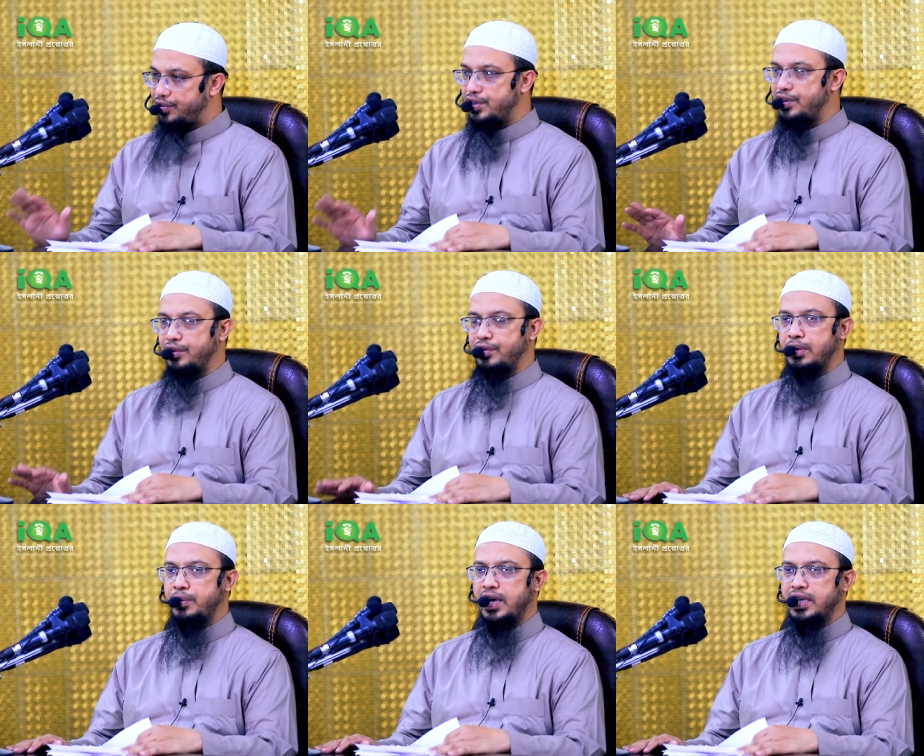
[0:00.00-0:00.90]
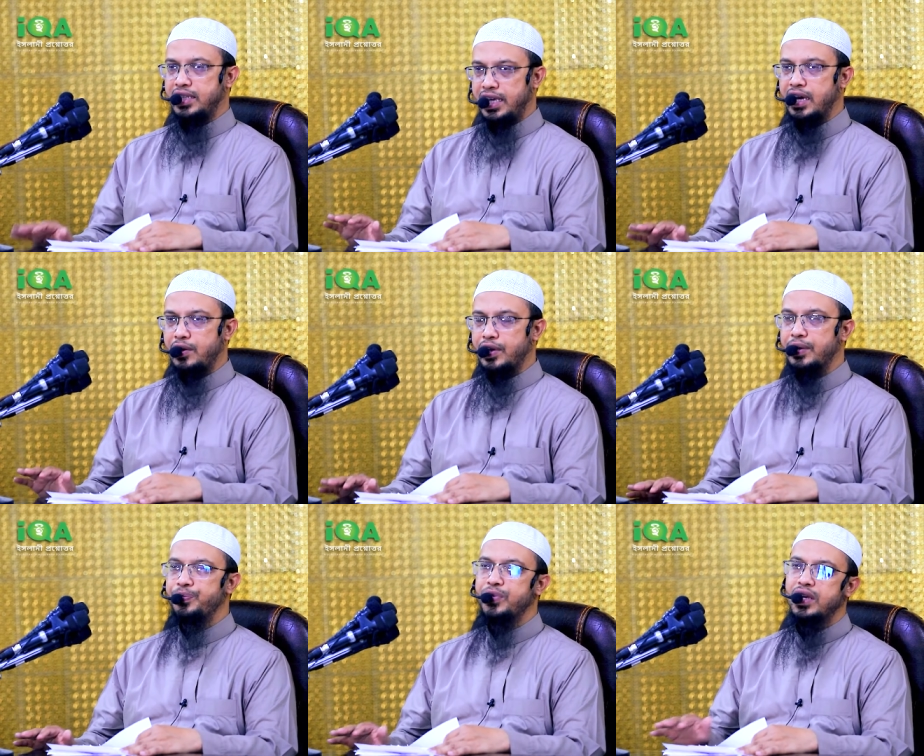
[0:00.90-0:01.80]
ফজিলতের কথা বলা আছে এই কারণে
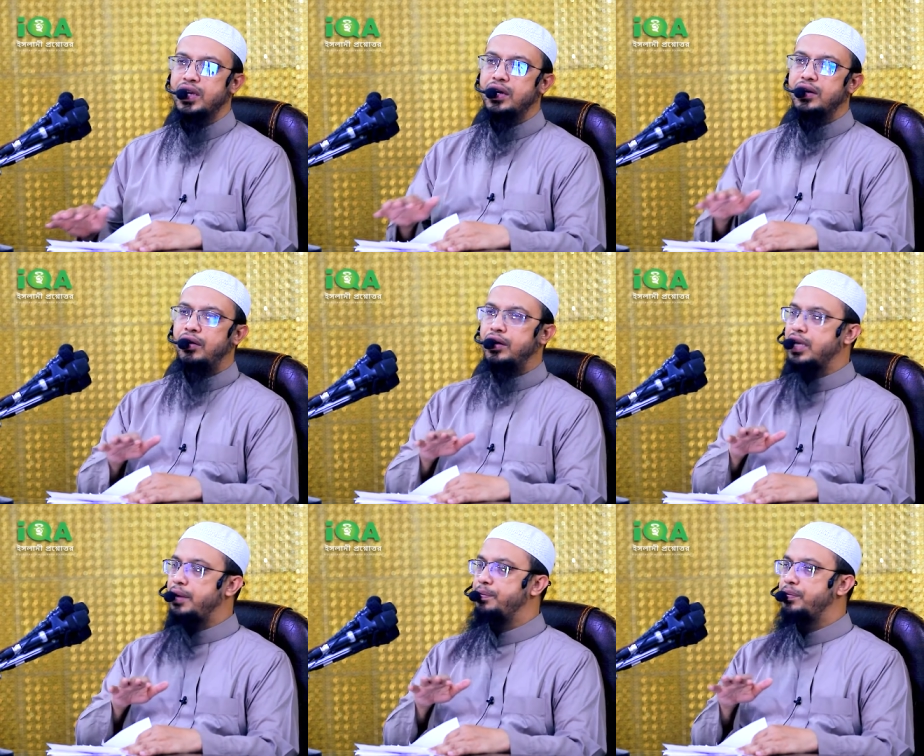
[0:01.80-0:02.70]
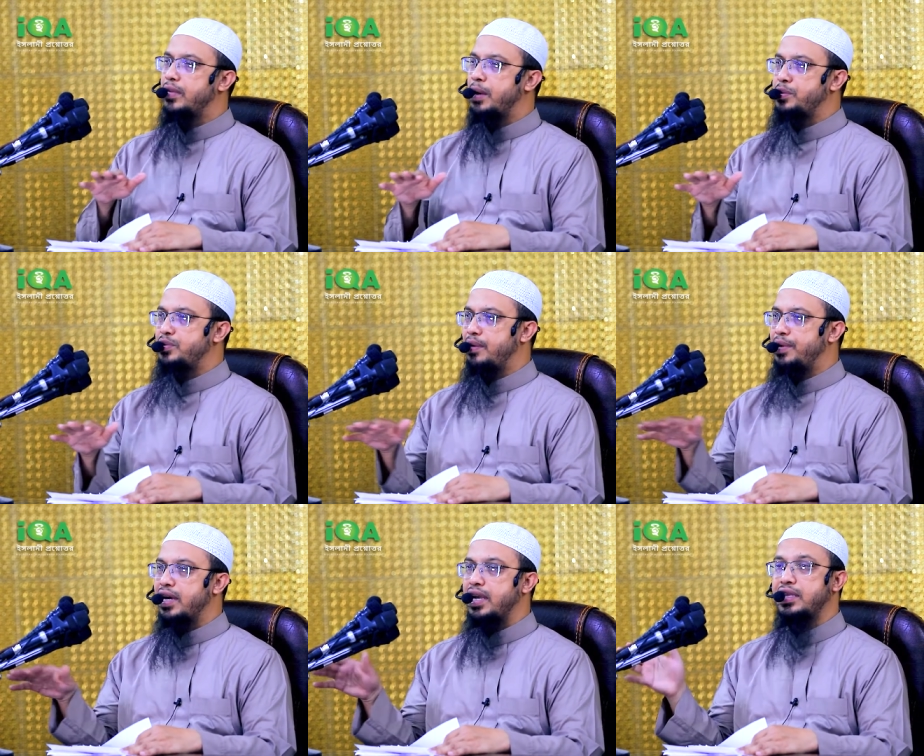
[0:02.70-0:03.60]
অতএব আপনি সুরা
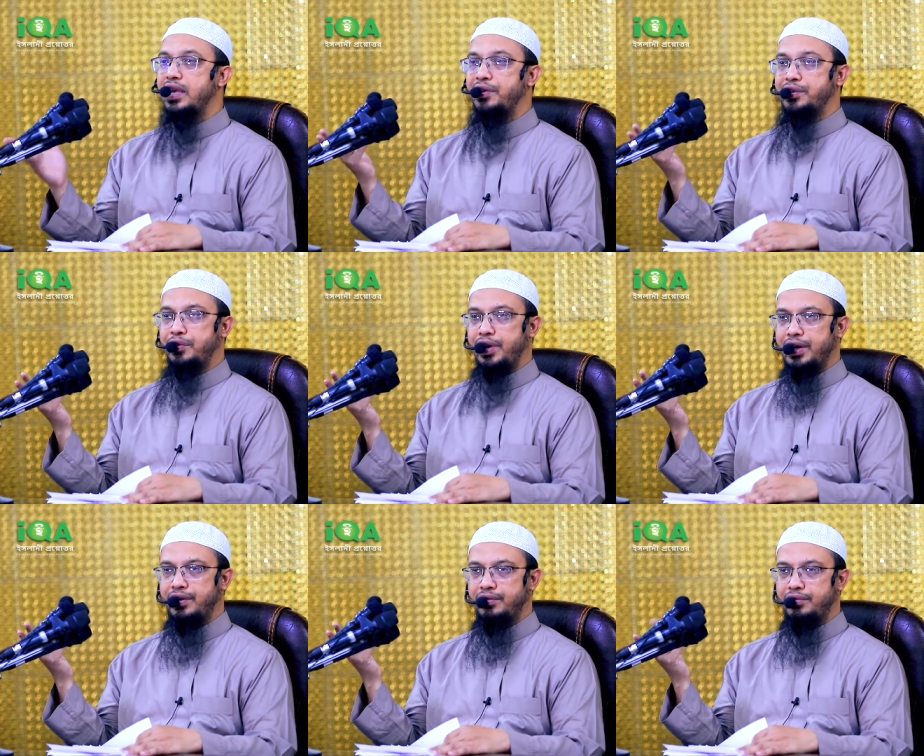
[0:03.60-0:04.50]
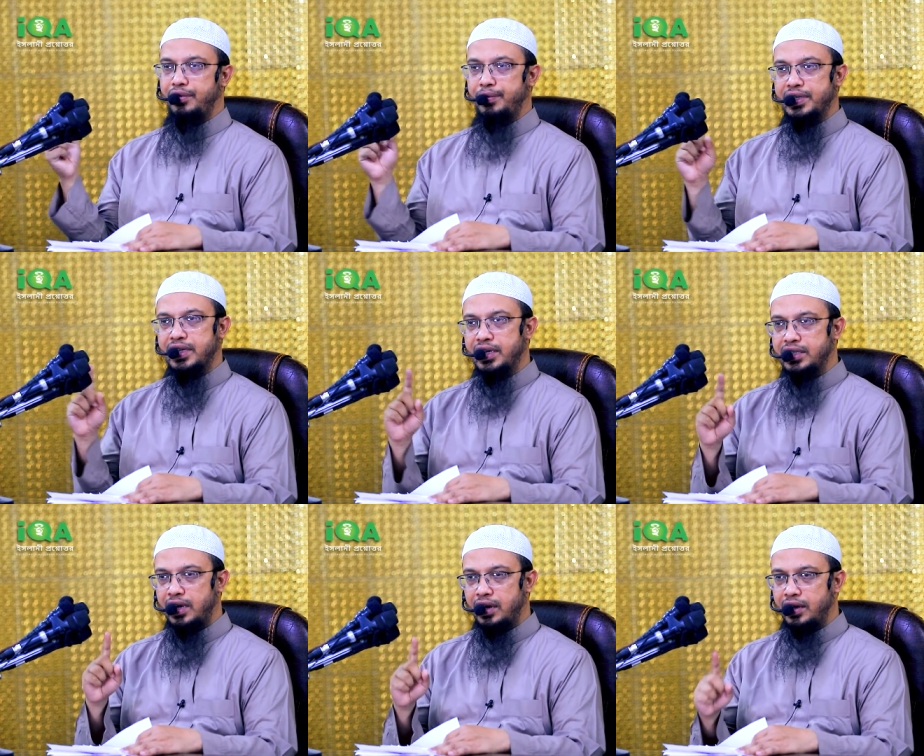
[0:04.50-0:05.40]
বাকারা তেলাওয়াত করেন ওই বাসা
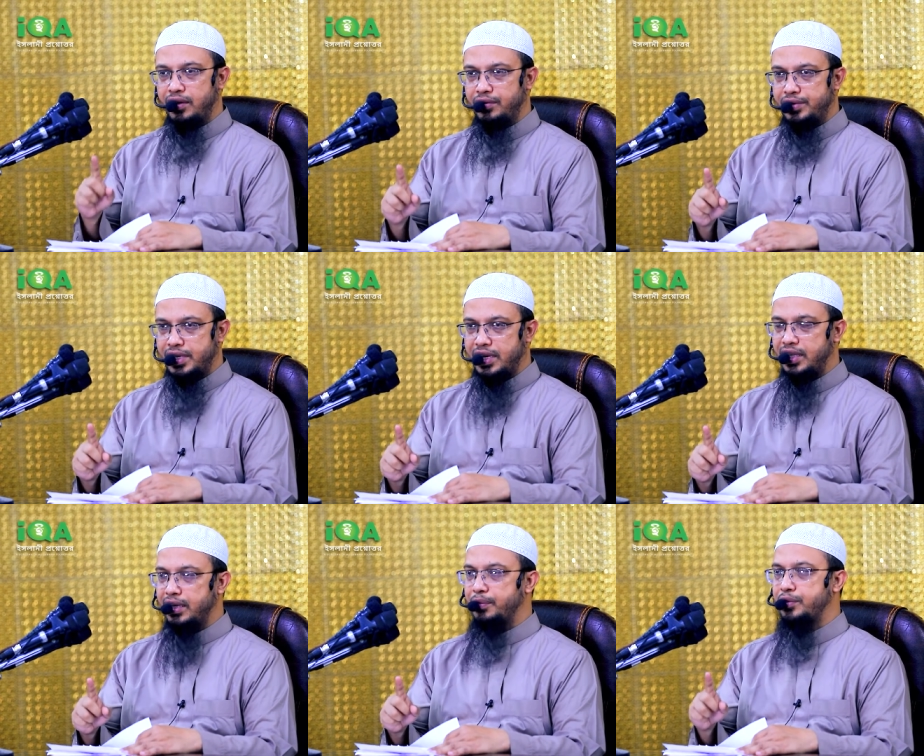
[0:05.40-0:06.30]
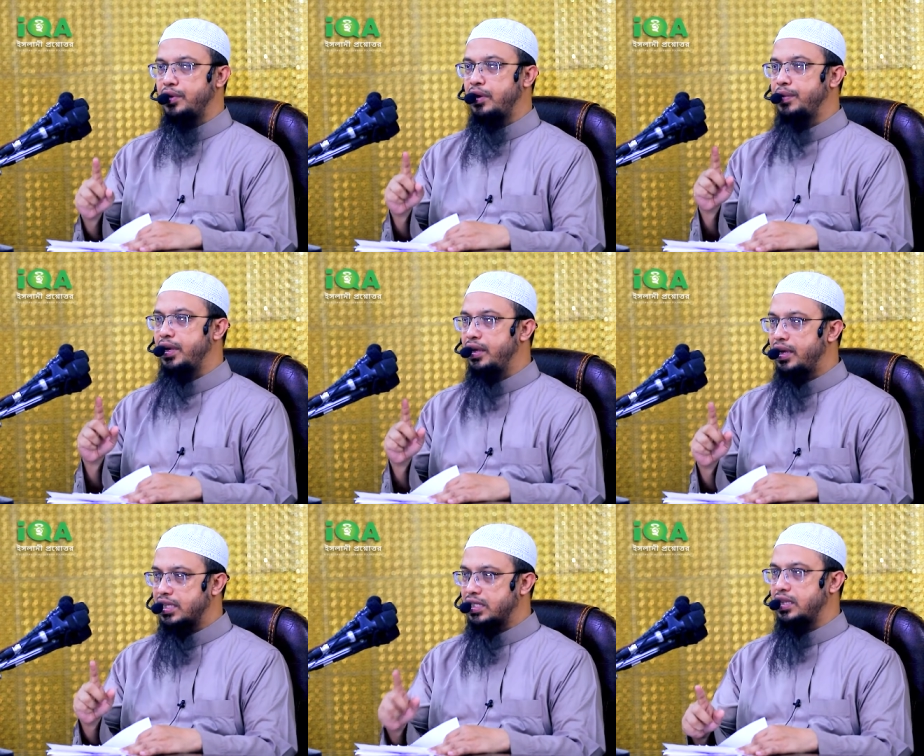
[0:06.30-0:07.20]
ইনশাল্লাহ ওই সেহের থেকে মুক্ত হবে
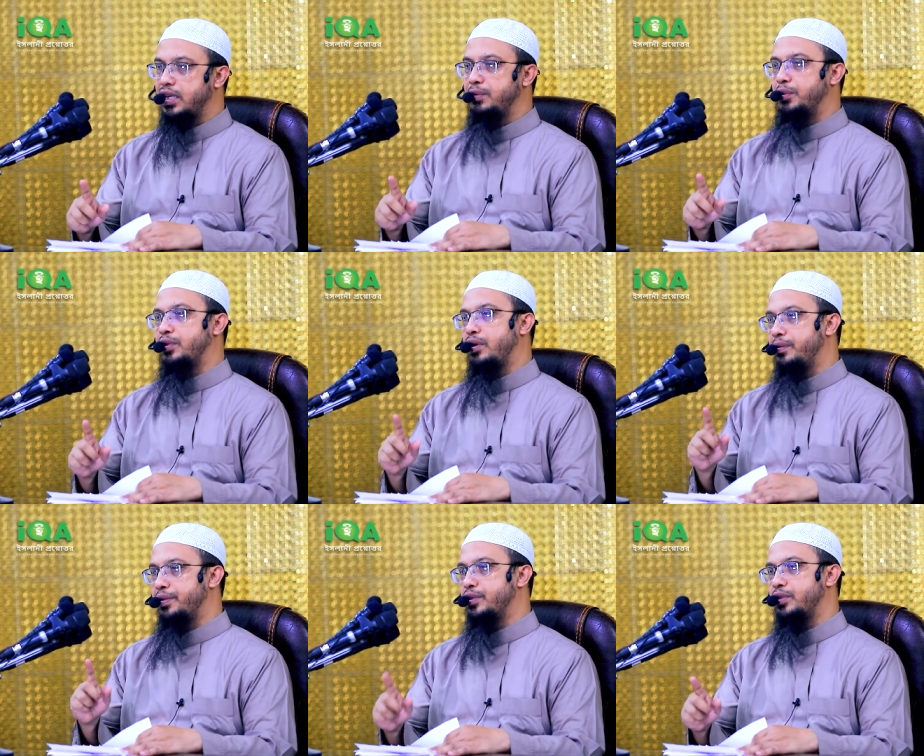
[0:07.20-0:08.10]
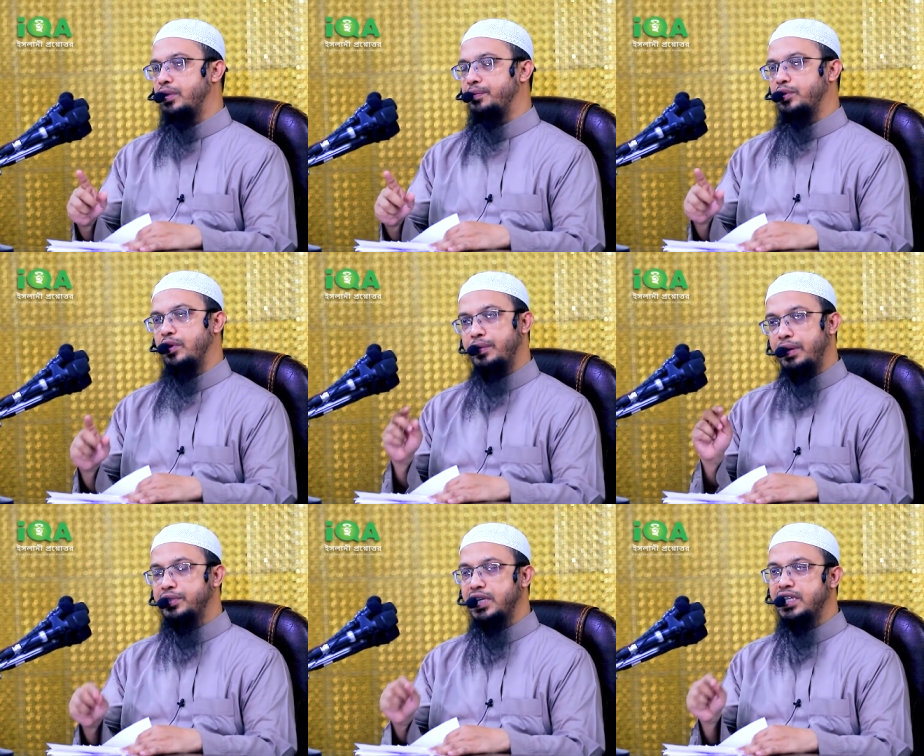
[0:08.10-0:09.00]
হাসাব থেকে মুক্ত হবে বদল থেকে মুক্ত হবে
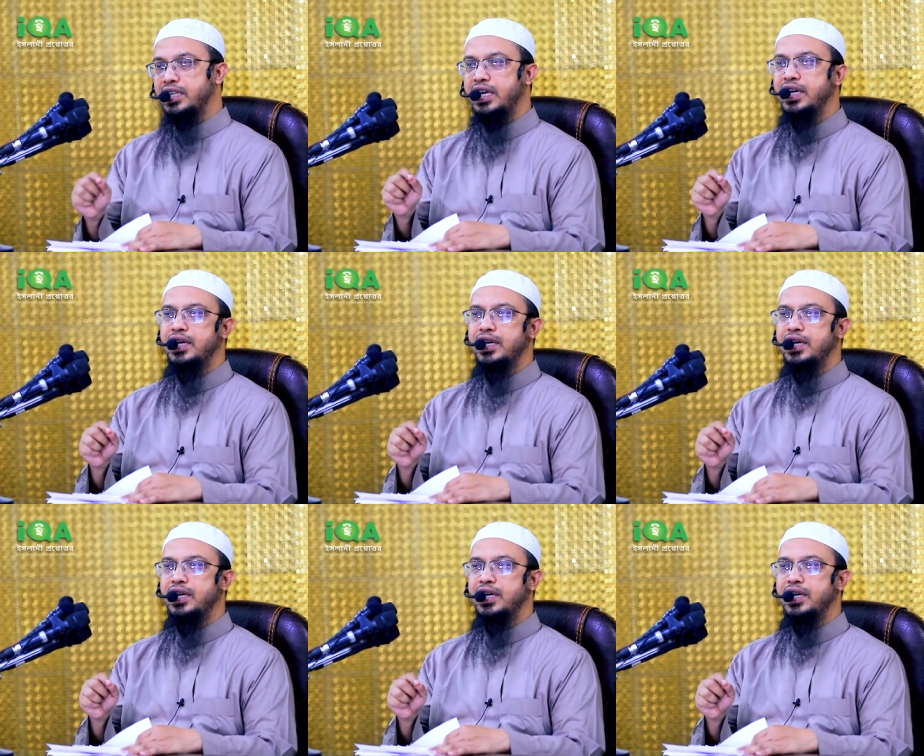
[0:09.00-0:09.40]
এবং সেই সাথে